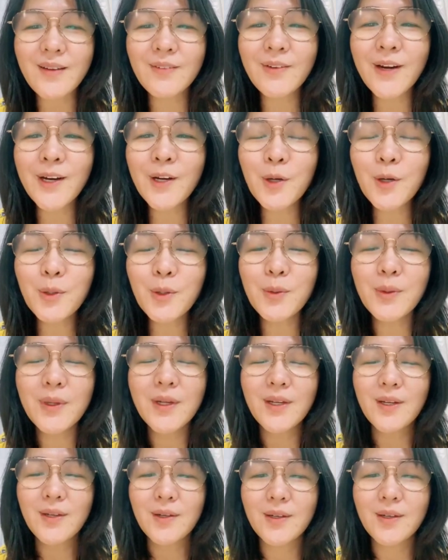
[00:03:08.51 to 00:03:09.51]
然后，
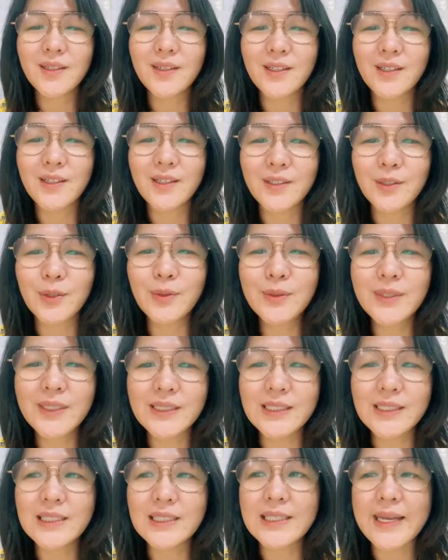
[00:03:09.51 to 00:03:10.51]
呃，尤
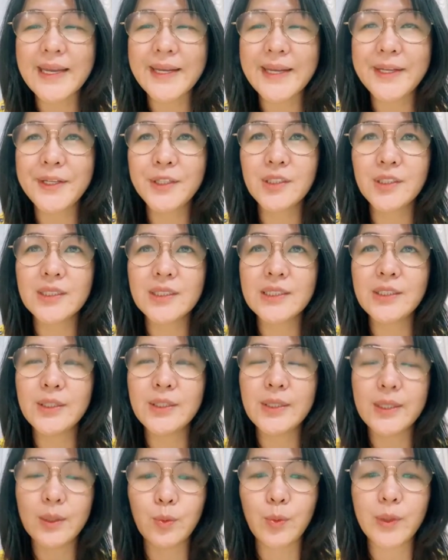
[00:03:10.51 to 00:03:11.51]
其是在这个
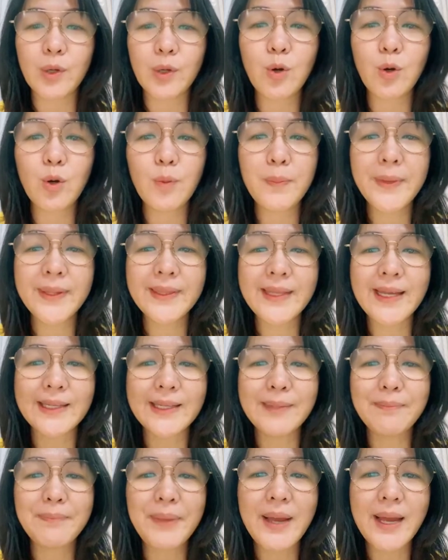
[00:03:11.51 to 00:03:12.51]
结尾后面那
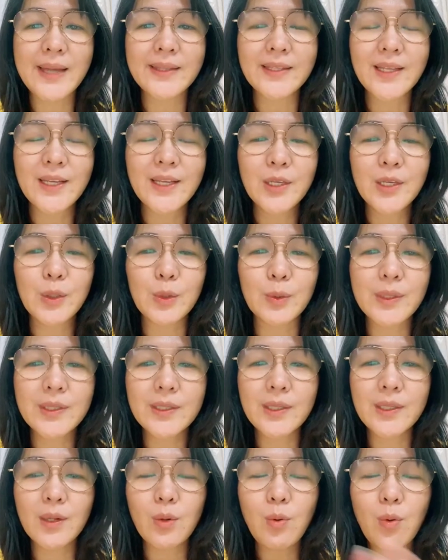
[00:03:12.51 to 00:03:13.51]
一 part，有一
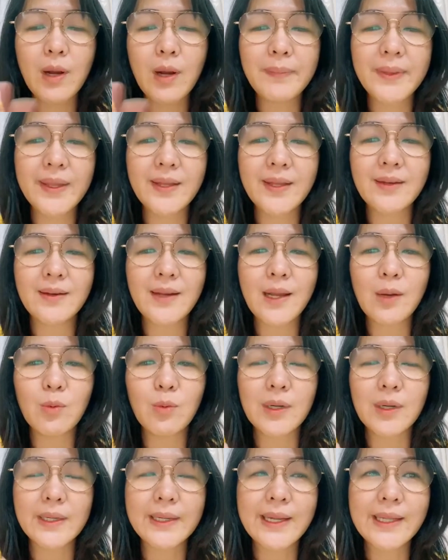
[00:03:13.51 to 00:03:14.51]
个画面让
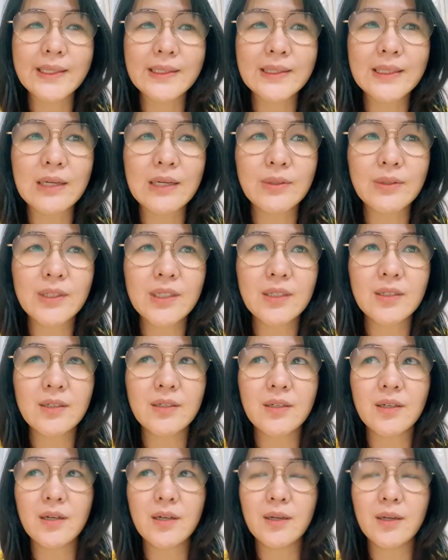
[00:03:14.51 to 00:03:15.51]
我看到一
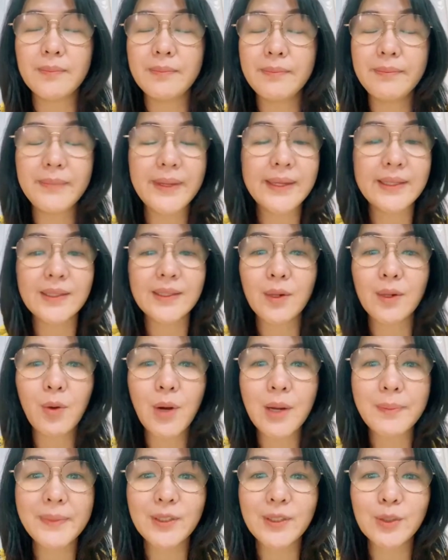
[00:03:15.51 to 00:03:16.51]
个很美的
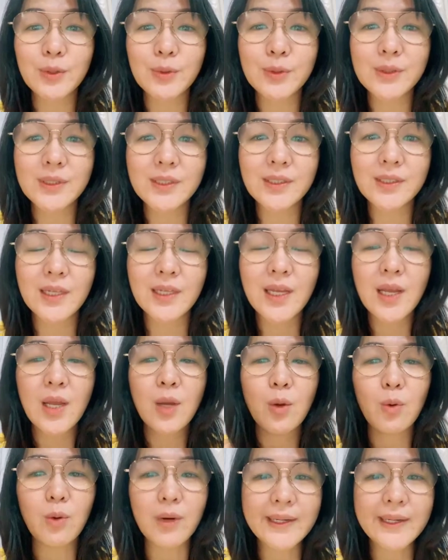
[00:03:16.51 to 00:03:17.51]
画面，就是
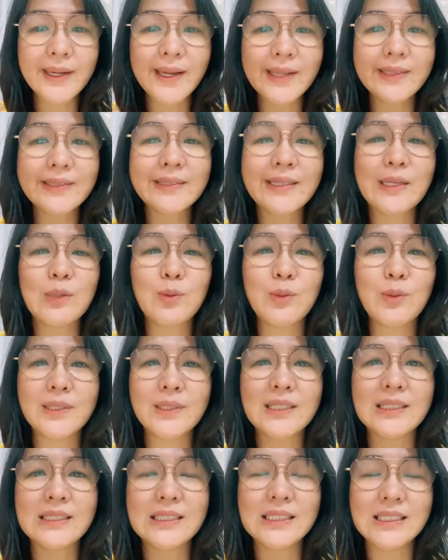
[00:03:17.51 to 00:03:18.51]
我看到我
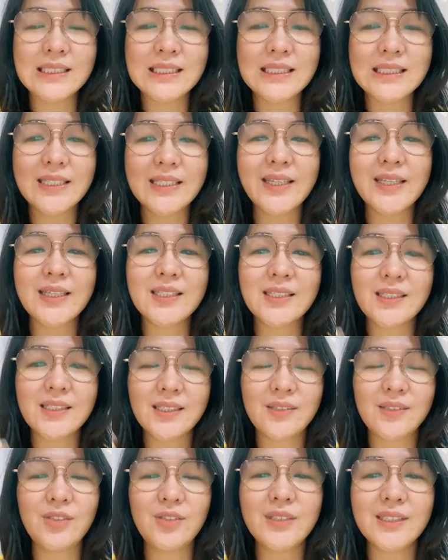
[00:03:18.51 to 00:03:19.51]
的这些
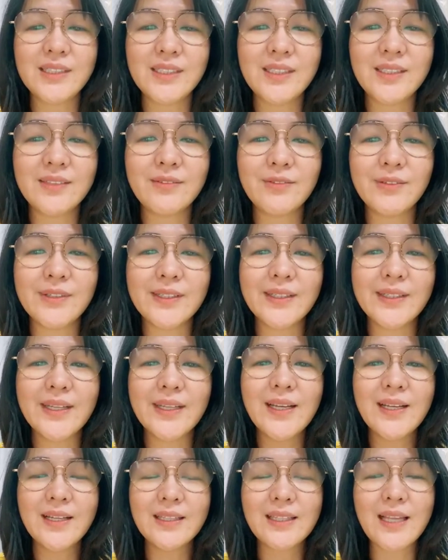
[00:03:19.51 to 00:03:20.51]
死去的亲人，
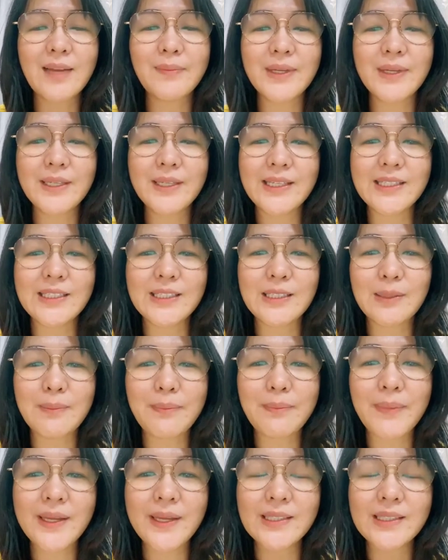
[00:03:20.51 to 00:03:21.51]
他们已经
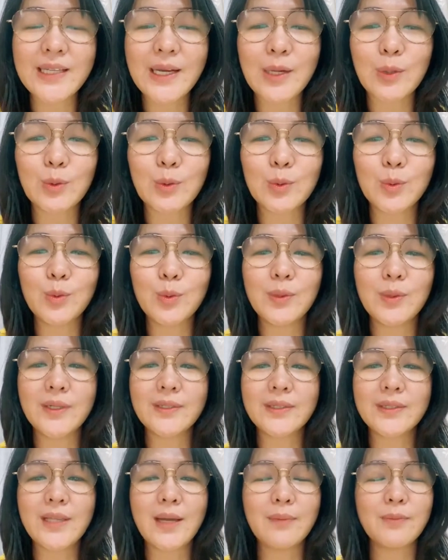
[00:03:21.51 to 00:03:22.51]
被超度
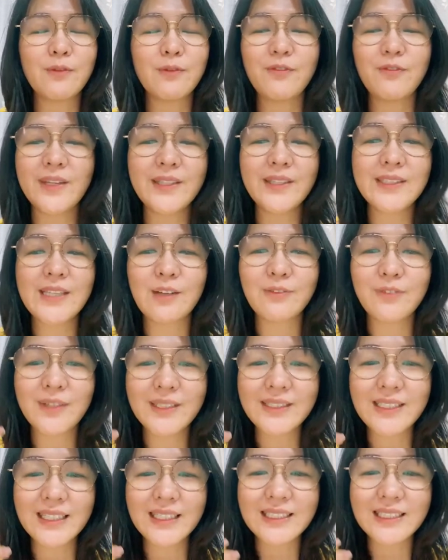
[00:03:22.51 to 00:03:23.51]
了，他们非常
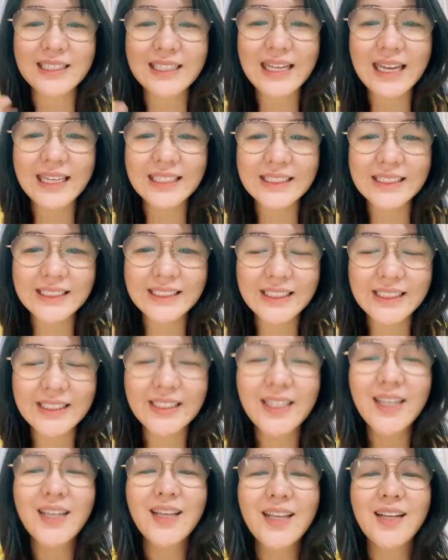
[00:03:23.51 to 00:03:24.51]
非常的开
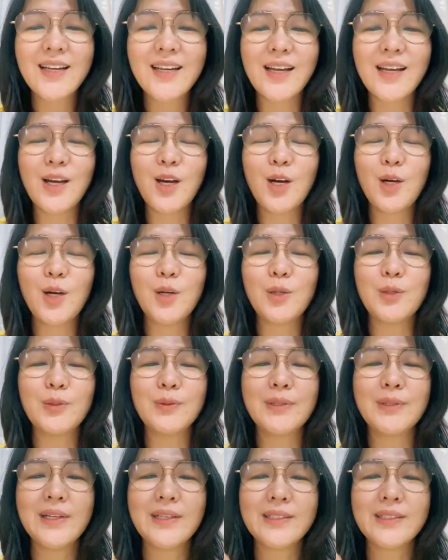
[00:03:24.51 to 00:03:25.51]
心。然
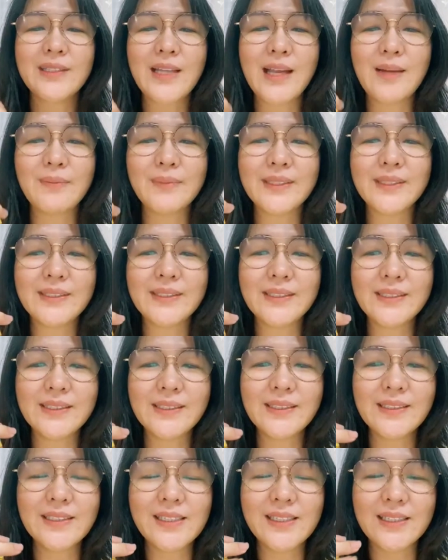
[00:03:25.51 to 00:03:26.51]
后他
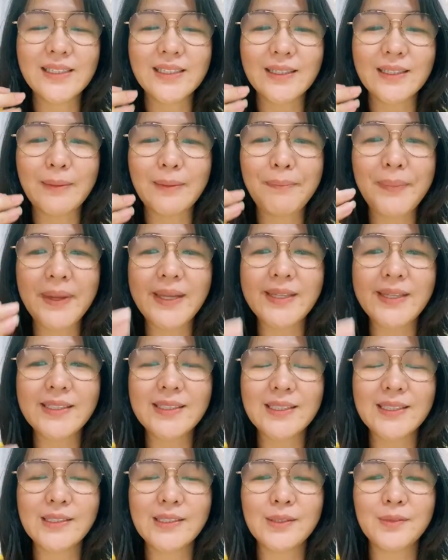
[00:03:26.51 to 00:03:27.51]
们呃被
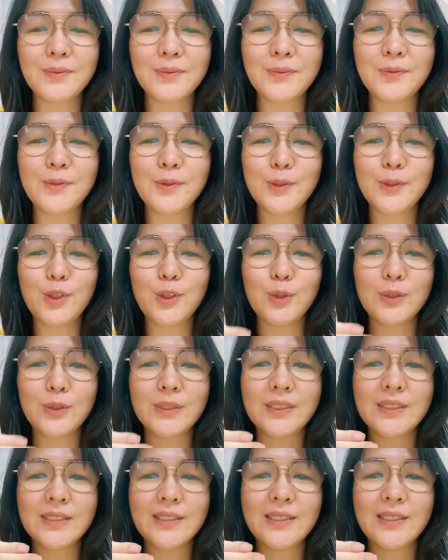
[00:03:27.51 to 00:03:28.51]
这个师傅就
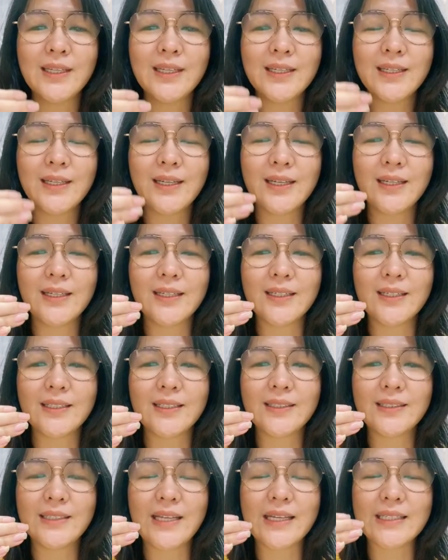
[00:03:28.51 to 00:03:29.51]
是
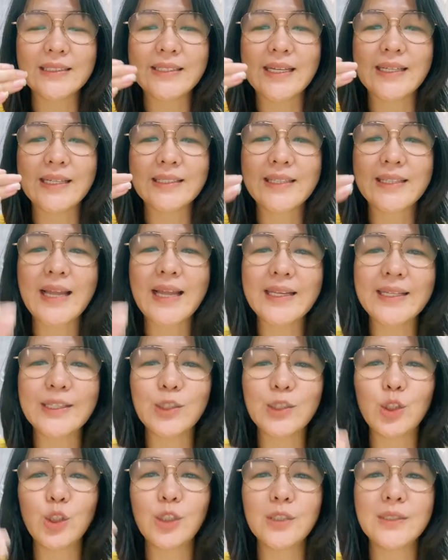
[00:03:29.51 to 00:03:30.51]
呃讲讲带
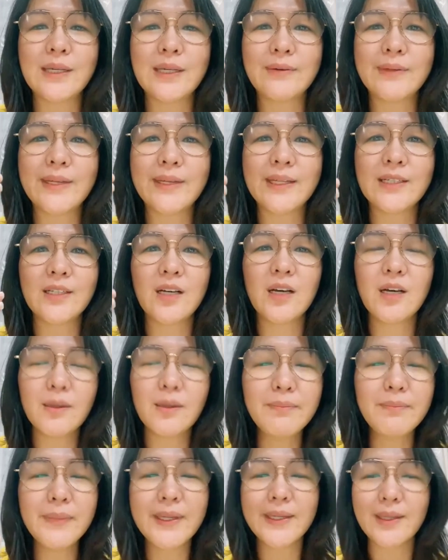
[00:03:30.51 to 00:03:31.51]
领去到那个
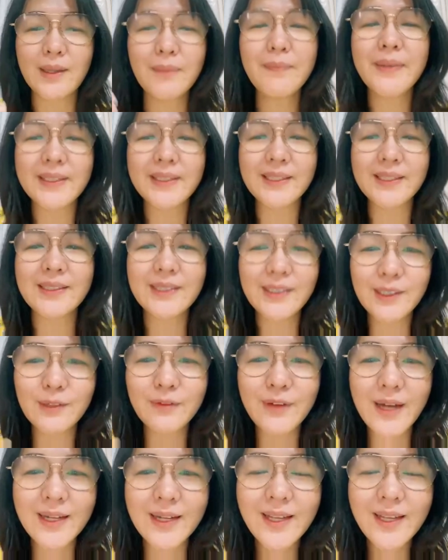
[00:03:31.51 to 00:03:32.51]
很美很美的地
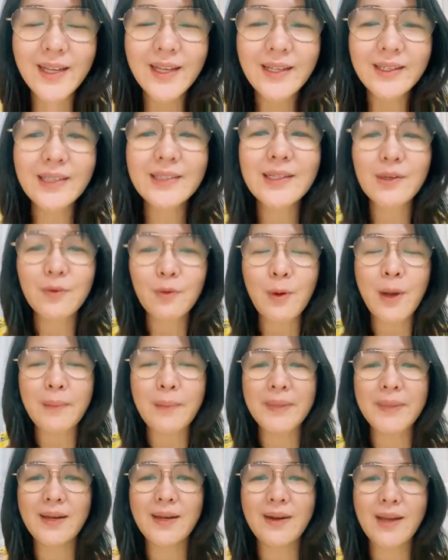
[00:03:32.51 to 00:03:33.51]
方，那个
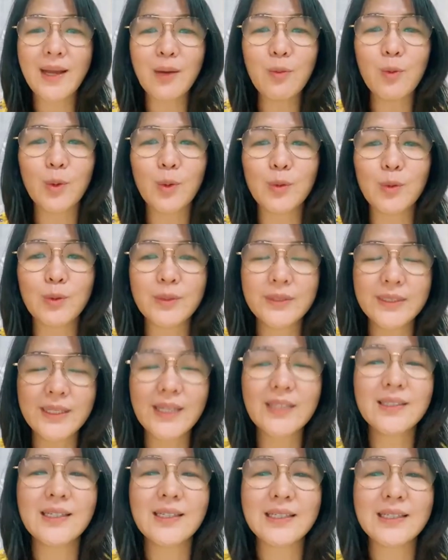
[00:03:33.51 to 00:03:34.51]
画面让我有这
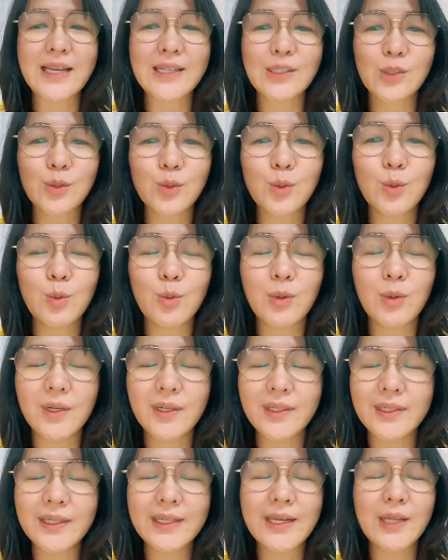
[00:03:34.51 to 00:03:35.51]
样的感受，我
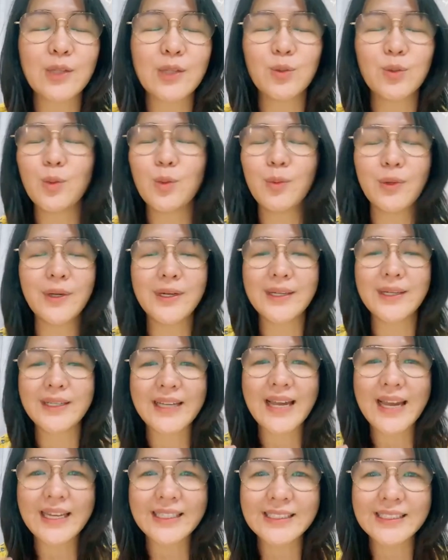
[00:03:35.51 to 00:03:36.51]
很感动，我很
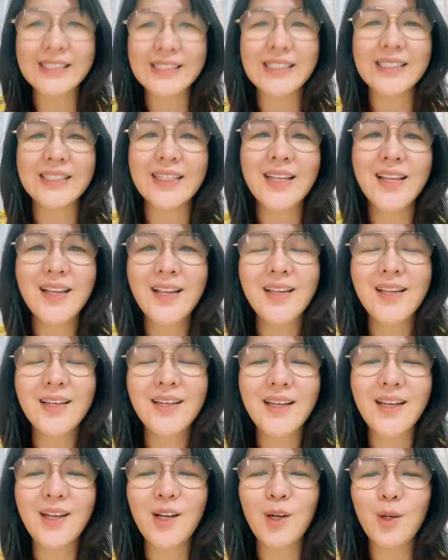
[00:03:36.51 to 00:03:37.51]
开心。
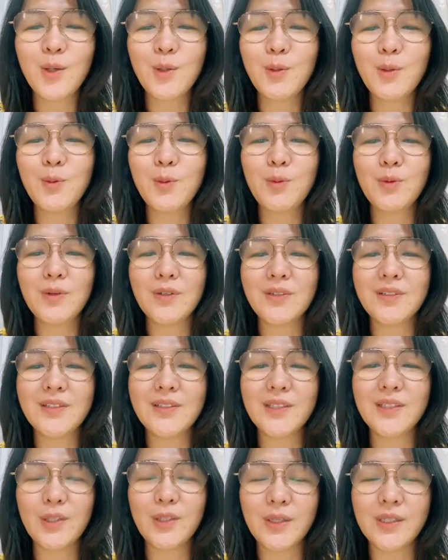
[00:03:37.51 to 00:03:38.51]
然后
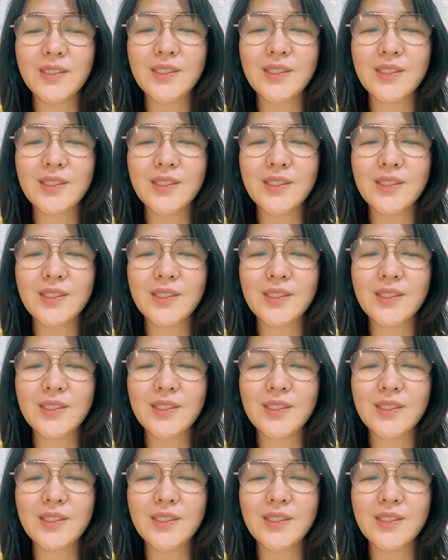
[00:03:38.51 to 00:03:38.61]
我也。